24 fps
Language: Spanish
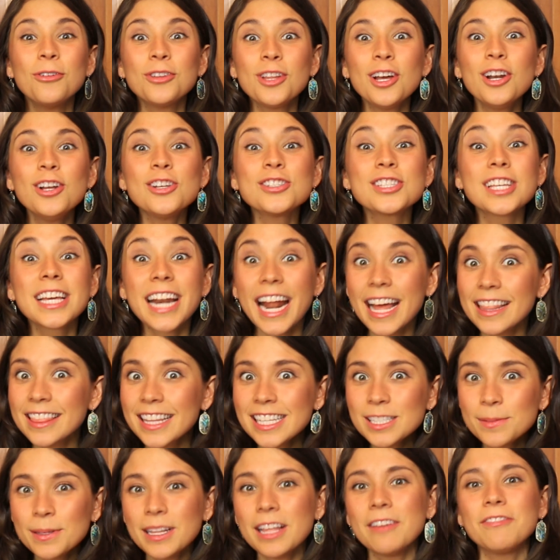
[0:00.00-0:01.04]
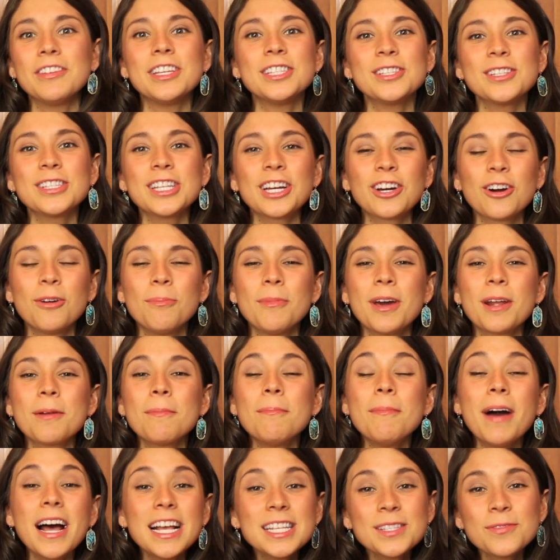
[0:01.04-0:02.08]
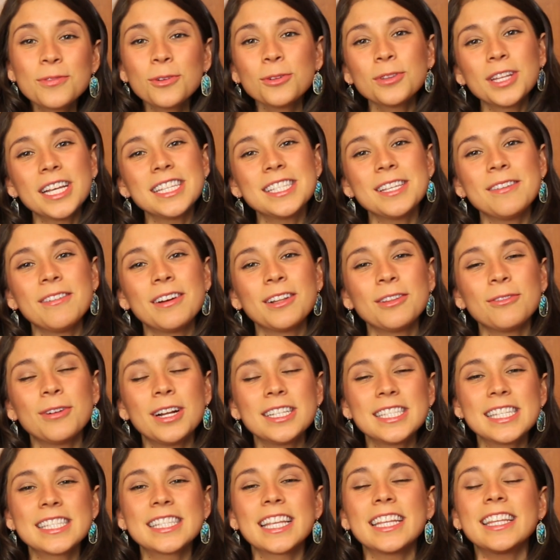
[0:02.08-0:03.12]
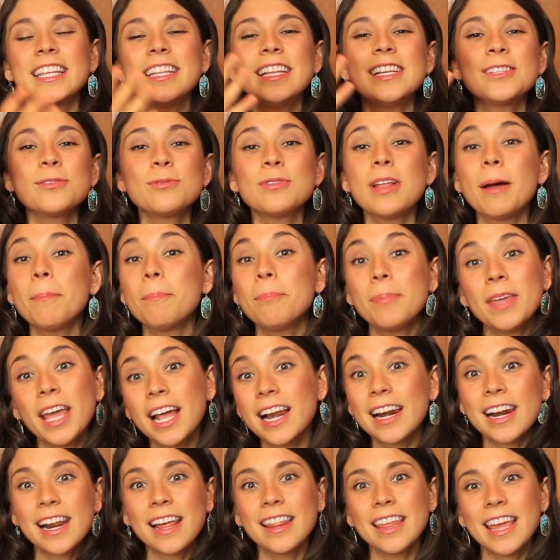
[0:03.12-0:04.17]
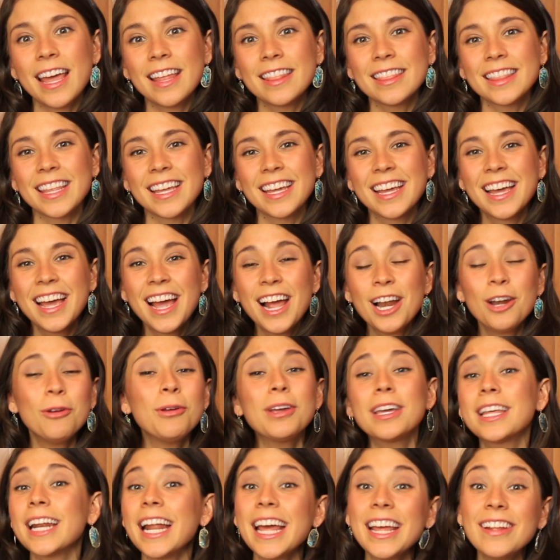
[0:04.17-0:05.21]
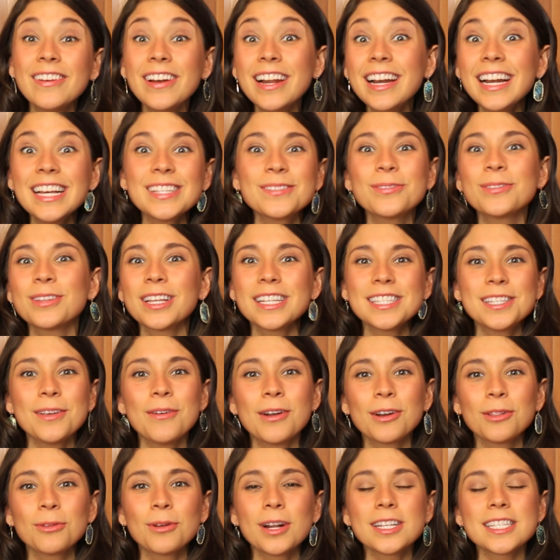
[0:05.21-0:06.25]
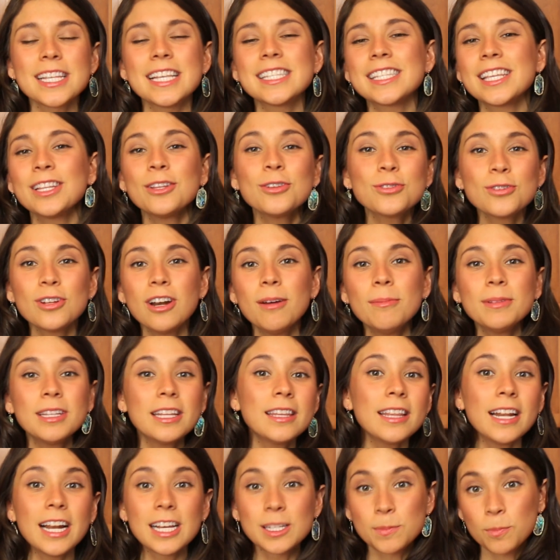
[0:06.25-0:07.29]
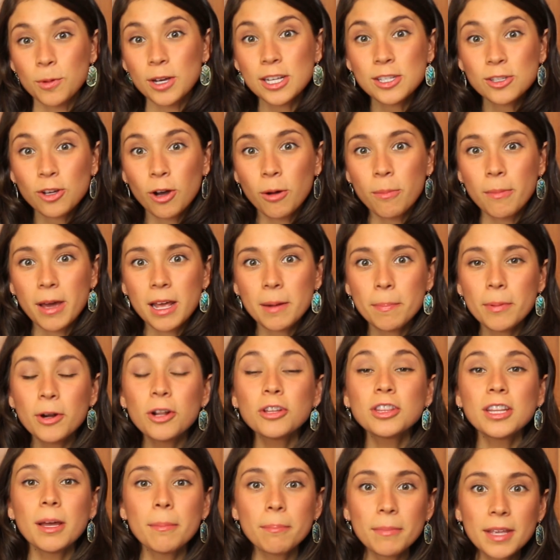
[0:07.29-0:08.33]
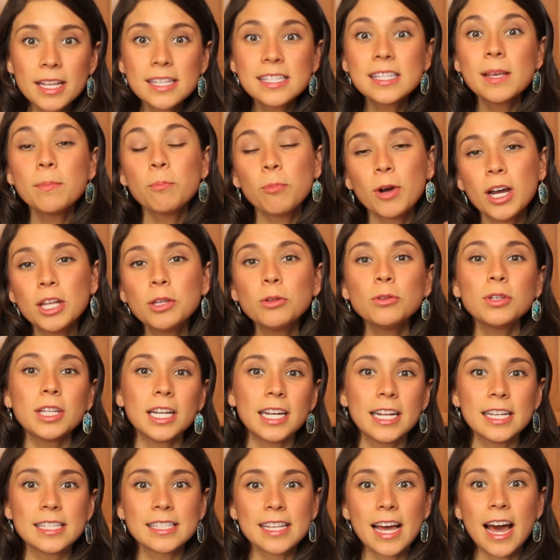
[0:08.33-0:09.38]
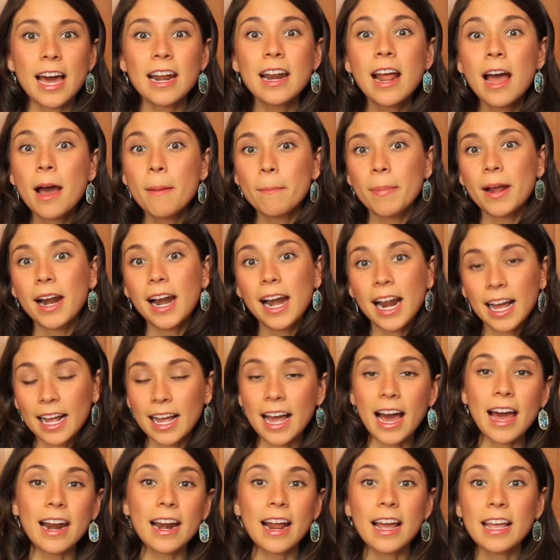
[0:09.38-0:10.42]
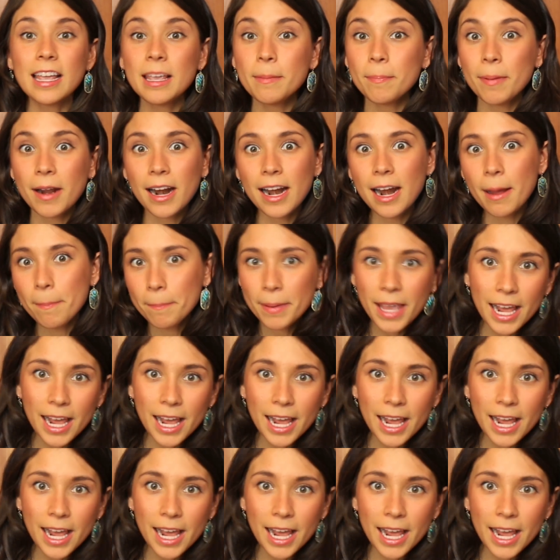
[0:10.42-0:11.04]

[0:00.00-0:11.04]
Uno de los grandes beneficios de comer más frutas y verduras es que tienes una piel radiante. Lo increíble de las frutas y verduras es que no solamente te las puedes comer, pero también se pueden utilizar para la cara y para la